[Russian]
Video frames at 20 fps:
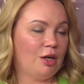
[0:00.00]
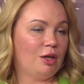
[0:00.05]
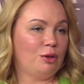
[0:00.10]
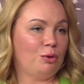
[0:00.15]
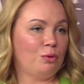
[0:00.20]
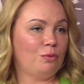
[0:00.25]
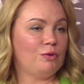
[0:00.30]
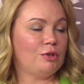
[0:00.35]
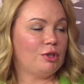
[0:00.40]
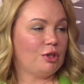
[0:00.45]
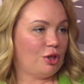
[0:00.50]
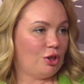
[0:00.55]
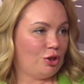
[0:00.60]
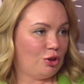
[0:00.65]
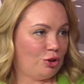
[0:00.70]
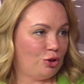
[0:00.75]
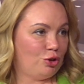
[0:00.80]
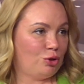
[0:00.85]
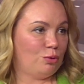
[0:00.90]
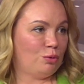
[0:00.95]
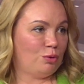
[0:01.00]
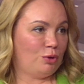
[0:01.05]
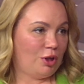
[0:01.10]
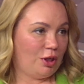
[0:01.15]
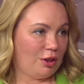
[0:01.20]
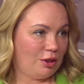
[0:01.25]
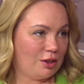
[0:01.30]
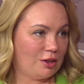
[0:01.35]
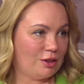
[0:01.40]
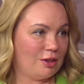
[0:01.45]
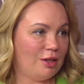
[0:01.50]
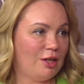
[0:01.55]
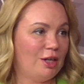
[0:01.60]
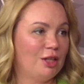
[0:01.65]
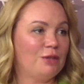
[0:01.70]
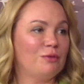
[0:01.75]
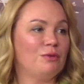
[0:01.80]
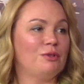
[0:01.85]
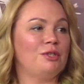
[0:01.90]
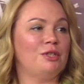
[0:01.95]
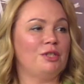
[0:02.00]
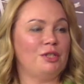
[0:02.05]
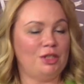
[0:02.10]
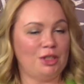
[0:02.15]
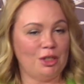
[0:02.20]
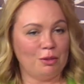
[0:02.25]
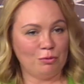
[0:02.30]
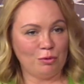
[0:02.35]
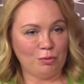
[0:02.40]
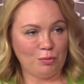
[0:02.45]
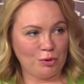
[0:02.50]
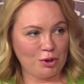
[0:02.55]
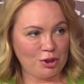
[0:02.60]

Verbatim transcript: Много скажете, что да, да есть для есть этого онлайн, система да.